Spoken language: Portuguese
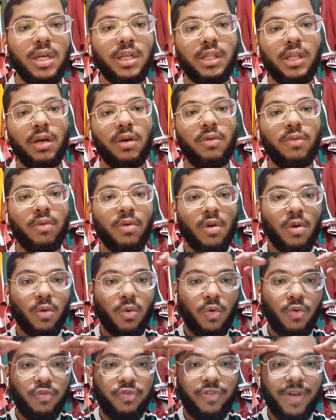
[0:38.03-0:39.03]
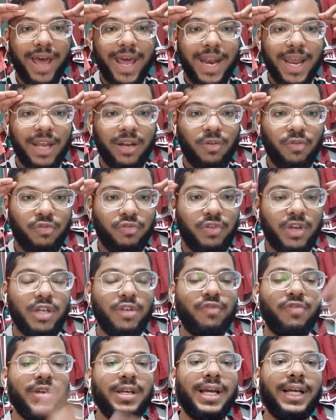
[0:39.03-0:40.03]
Então, confere aí no
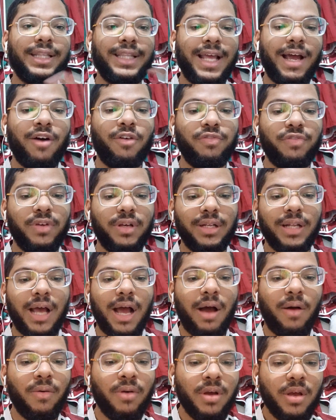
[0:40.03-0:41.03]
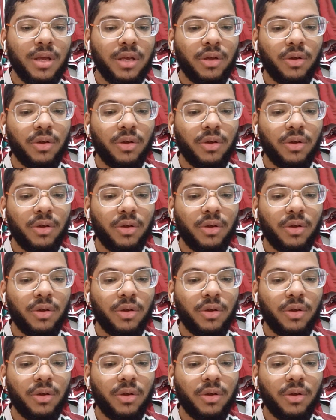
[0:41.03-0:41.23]
vídeo, fica até o final.